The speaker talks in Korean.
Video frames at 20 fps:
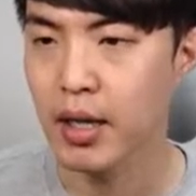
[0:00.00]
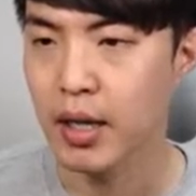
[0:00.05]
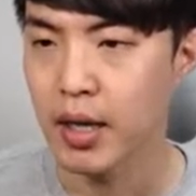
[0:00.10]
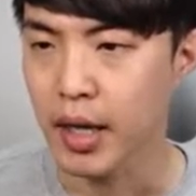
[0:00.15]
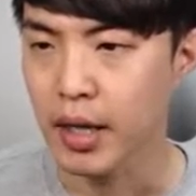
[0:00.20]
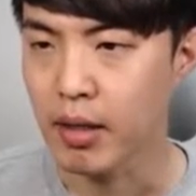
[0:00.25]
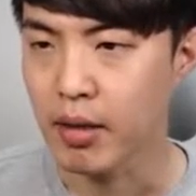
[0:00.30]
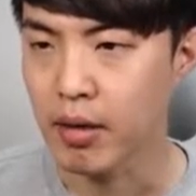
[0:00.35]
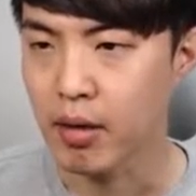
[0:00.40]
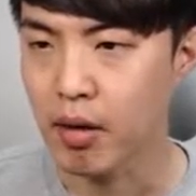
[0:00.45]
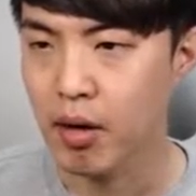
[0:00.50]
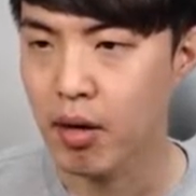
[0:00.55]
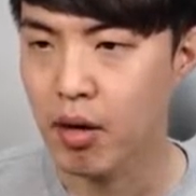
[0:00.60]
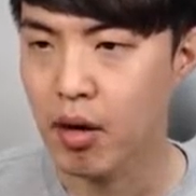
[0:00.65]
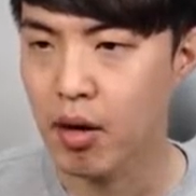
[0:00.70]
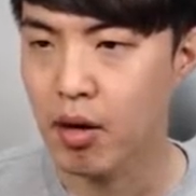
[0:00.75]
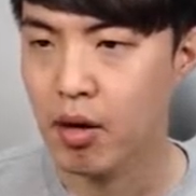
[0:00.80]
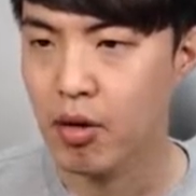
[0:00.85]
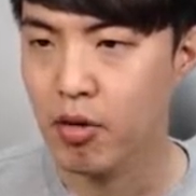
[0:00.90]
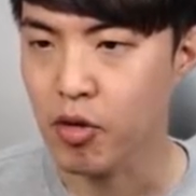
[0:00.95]
in
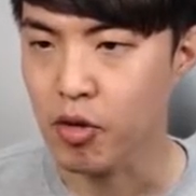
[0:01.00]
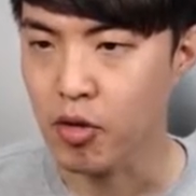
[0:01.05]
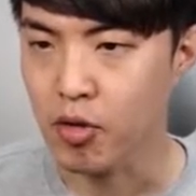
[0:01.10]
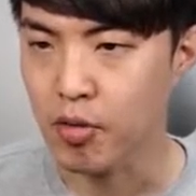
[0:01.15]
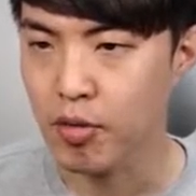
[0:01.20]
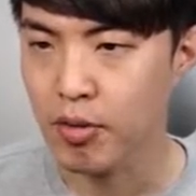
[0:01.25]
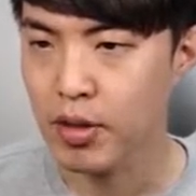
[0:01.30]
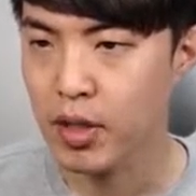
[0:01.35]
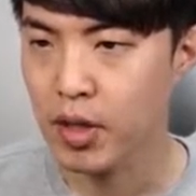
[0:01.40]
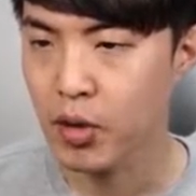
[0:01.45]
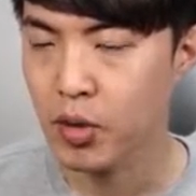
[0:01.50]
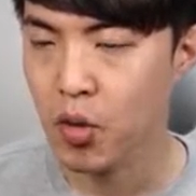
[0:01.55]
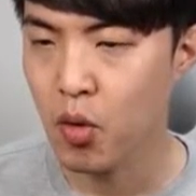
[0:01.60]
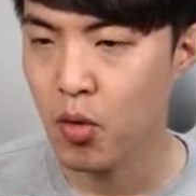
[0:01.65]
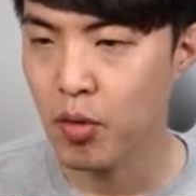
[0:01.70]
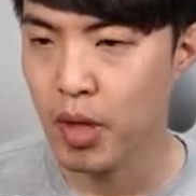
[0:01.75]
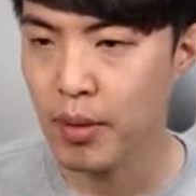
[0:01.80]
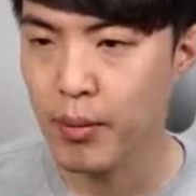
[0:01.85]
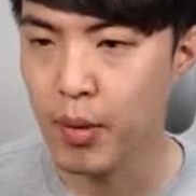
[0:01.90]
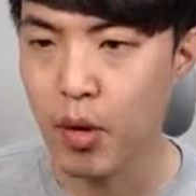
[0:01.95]
local news
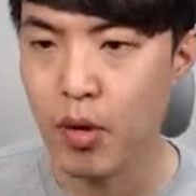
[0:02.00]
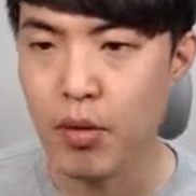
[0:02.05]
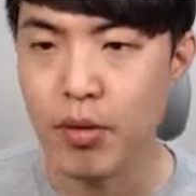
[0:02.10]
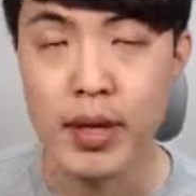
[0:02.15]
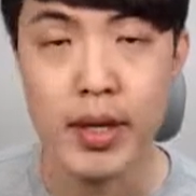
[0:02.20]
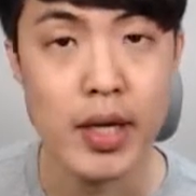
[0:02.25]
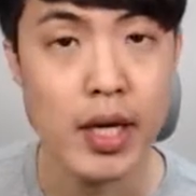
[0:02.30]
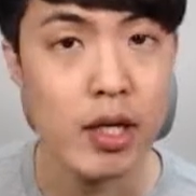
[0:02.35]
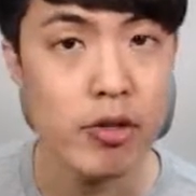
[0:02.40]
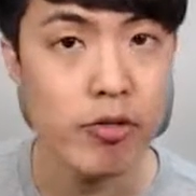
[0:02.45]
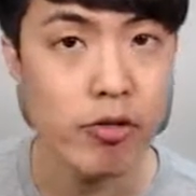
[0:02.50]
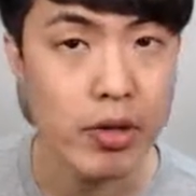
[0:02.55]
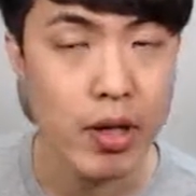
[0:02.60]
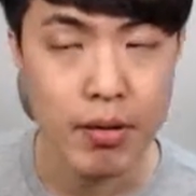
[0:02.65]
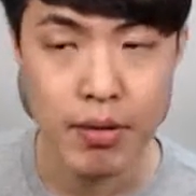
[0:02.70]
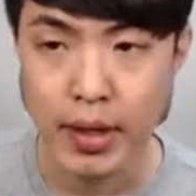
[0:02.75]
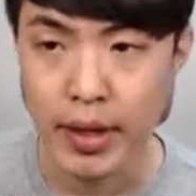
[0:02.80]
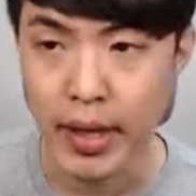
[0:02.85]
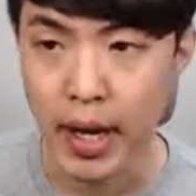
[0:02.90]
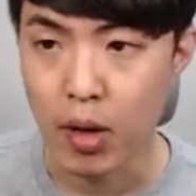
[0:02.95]
형용사 명사니까 둘 다
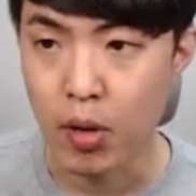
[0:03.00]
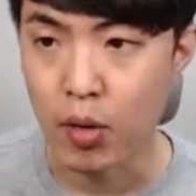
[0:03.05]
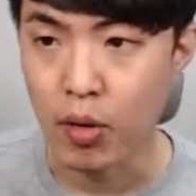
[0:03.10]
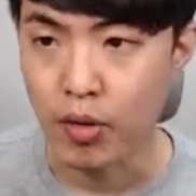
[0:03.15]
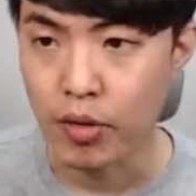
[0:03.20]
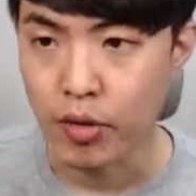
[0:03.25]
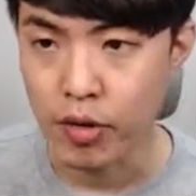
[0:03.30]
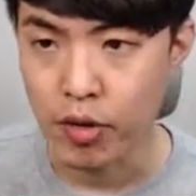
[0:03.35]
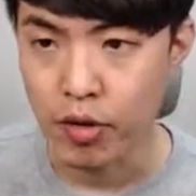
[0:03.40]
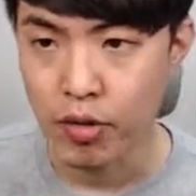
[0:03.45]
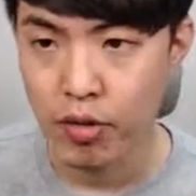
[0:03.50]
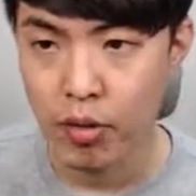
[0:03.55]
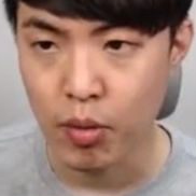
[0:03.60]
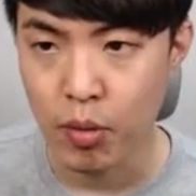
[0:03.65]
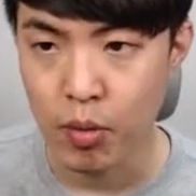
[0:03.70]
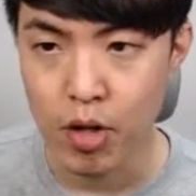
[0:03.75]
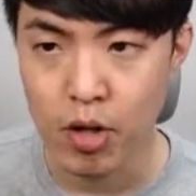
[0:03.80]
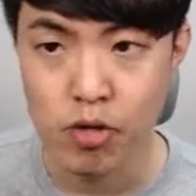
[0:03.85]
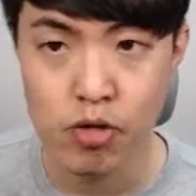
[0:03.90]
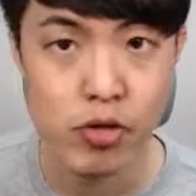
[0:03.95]
세게 읽고 news
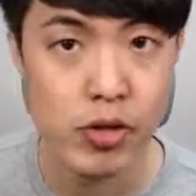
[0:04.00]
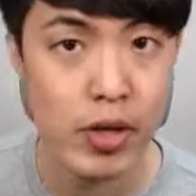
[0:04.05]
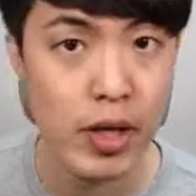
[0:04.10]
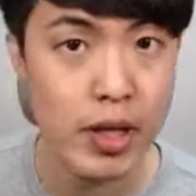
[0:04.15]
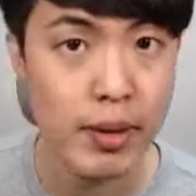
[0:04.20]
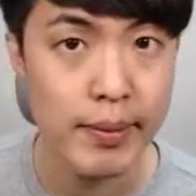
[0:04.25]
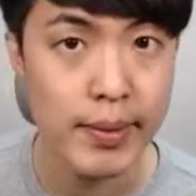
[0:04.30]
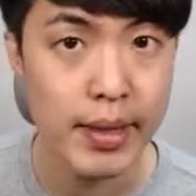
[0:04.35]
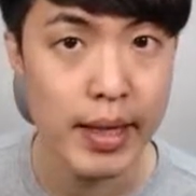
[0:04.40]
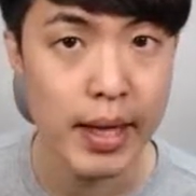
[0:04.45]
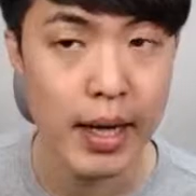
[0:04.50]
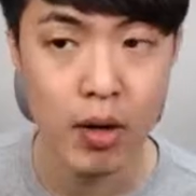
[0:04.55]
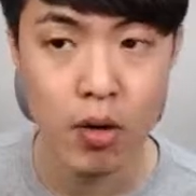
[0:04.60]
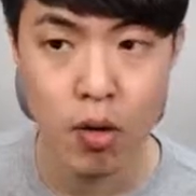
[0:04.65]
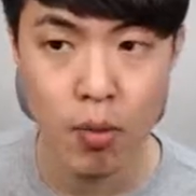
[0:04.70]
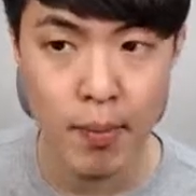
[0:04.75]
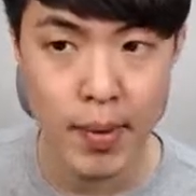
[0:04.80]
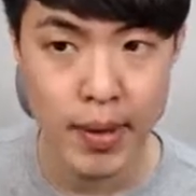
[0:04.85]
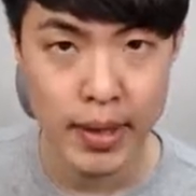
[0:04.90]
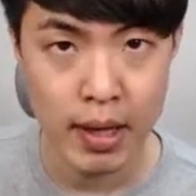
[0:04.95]
올려주셔야 됩니다.
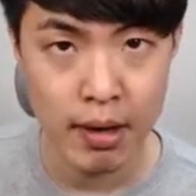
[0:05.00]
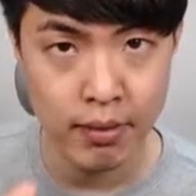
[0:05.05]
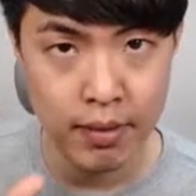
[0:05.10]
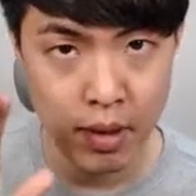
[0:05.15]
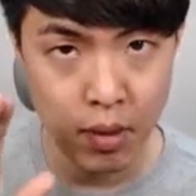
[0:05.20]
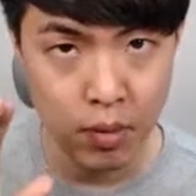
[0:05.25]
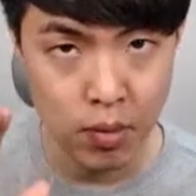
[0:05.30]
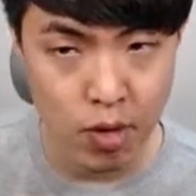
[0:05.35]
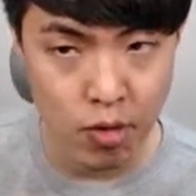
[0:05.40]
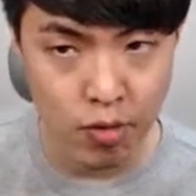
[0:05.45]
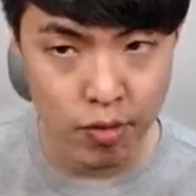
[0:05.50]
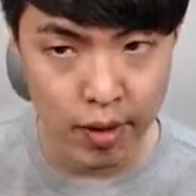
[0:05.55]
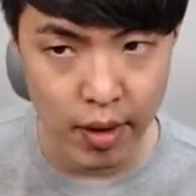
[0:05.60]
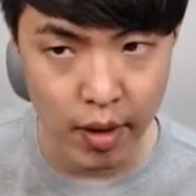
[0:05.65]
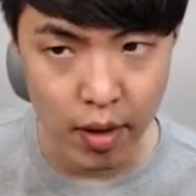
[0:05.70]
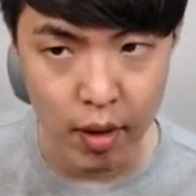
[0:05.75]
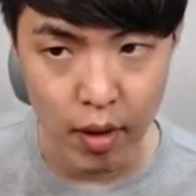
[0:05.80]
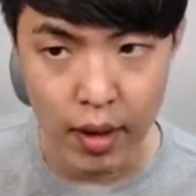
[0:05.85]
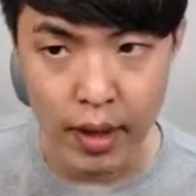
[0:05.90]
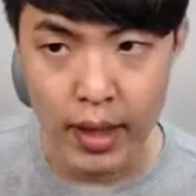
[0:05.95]
콤만 항상
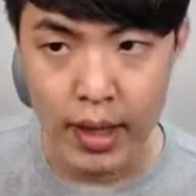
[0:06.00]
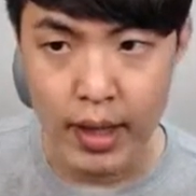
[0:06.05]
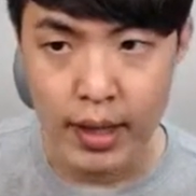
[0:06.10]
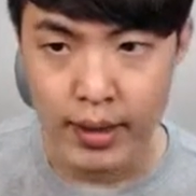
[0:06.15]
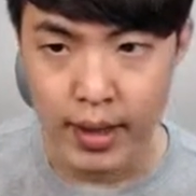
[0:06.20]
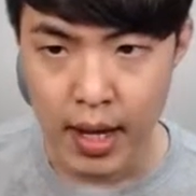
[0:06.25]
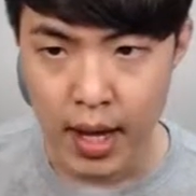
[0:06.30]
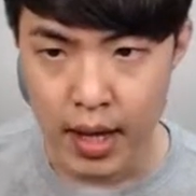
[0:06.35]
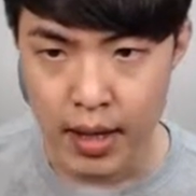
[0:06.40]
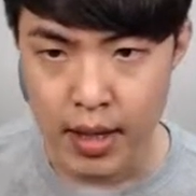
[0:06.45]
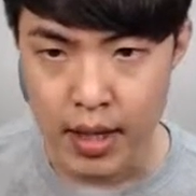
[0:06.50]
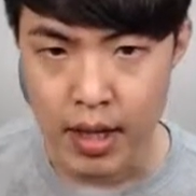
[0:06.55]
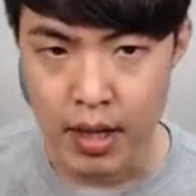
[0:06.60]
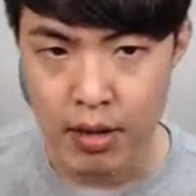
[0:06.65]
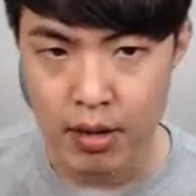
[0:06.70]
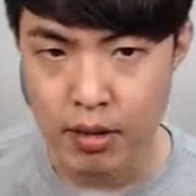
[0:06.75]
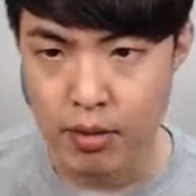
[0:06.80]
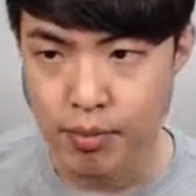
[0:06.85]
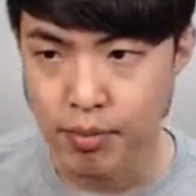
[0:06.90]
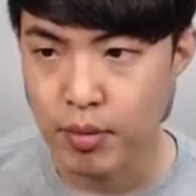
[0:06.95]
올려주세요.
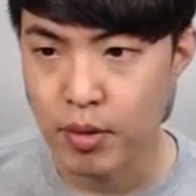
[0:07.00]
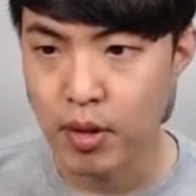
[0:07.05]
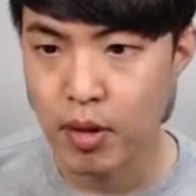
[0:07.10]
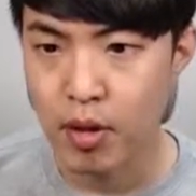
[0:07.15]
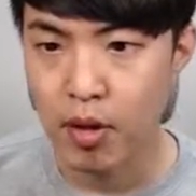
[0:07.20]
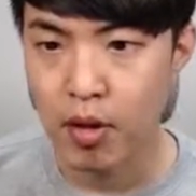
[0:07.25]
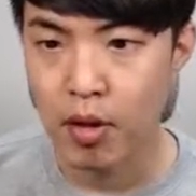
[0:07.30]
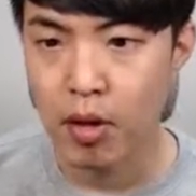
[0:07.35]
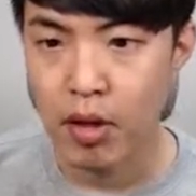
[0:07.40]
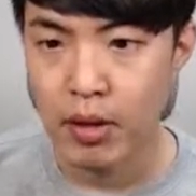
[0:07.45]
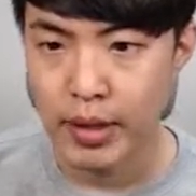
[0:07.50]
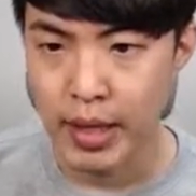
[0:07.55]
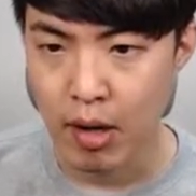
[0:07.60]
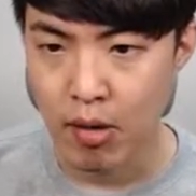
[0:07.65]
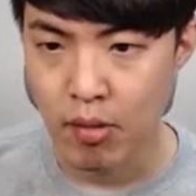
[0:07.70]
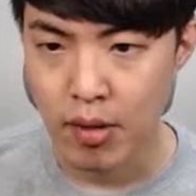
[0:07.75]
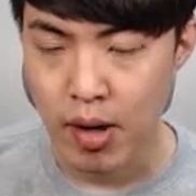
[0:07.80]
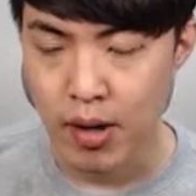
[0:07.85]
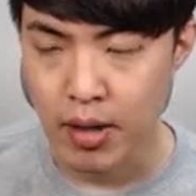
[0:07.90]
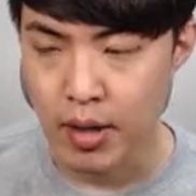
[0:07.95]
Tanya's 부터
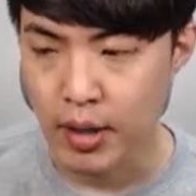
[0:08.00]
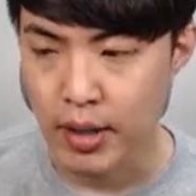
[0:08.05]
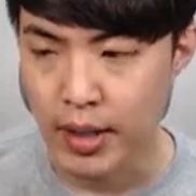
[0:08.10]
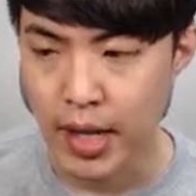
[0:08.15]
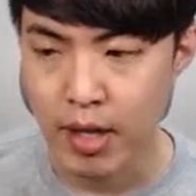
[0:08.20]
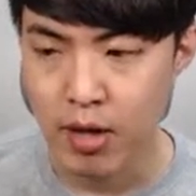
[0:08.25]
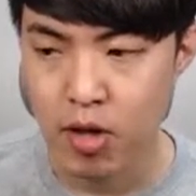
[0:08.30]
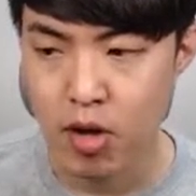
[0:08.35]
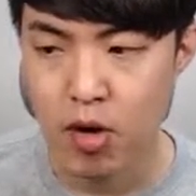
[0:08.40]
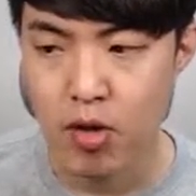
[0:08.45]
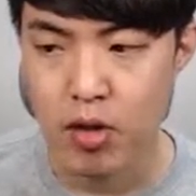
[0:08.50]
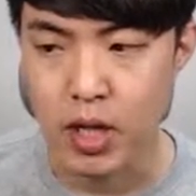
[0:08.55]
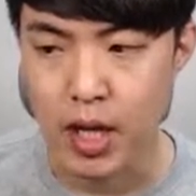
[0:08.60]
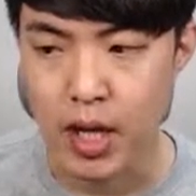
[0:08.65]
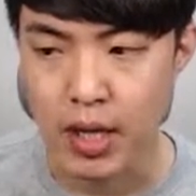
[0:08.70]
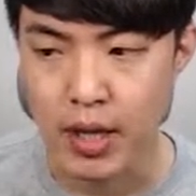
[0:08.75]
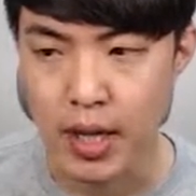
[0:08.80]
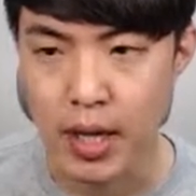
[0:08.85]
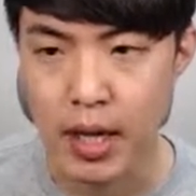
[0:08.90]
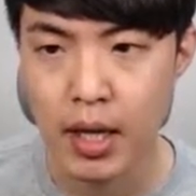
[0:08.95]
town까지 다 같이요.
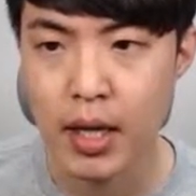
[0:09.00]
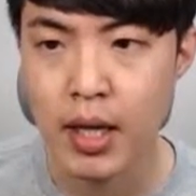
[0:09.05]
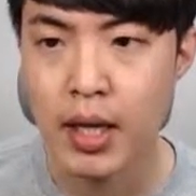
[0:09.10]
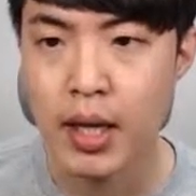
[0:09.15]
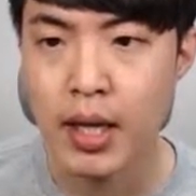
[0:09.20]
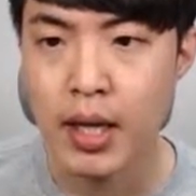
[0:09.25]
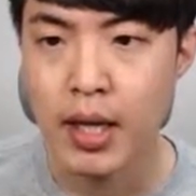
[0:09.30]
시작.